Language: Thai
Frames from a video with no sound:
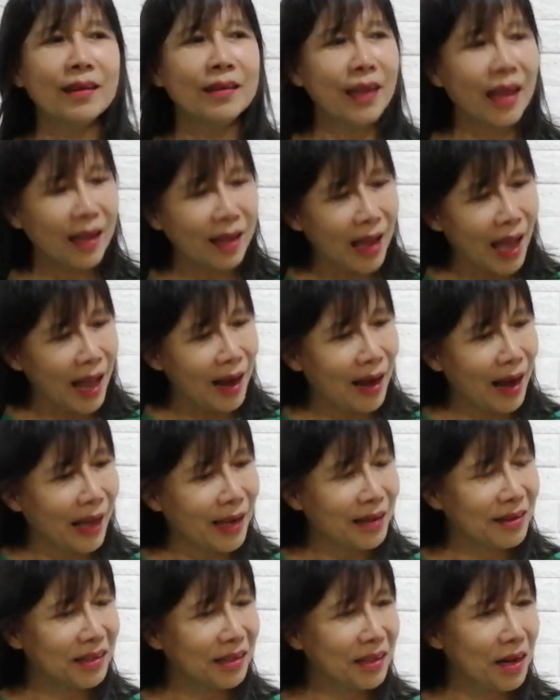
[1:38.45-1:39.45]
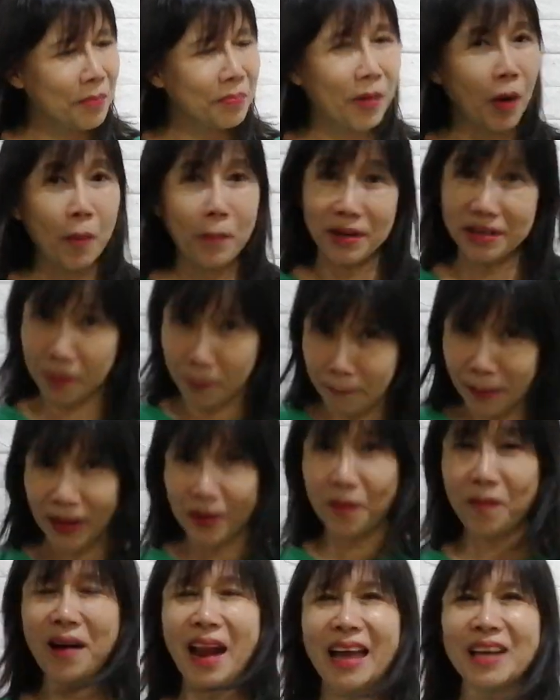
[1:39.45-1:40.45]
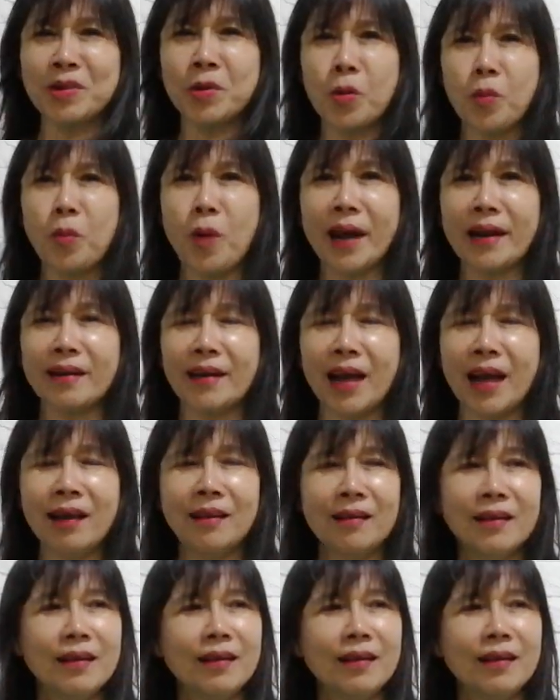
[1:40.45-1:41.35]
ในการไหลเลือดกำเดาไม่จำเป็นต้องไหลทุกวันนะ